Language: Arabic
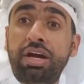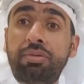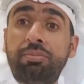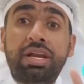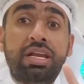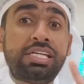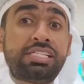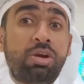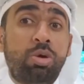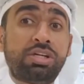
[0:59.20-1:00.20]
من ليس
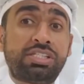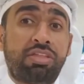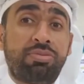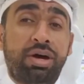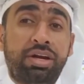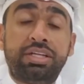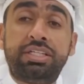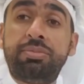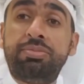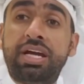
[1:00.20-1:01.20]
له استثمار
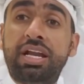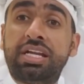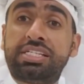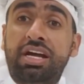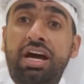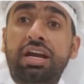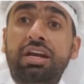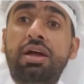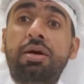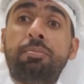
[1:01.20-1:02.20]
تبدأ الأسعار
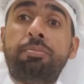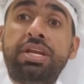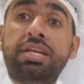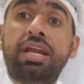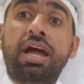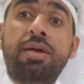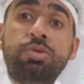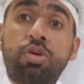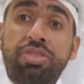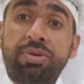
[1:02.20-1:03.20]
من
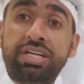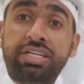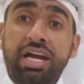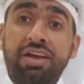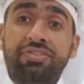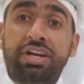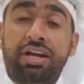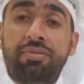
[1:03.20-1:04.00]
180 ألف درهم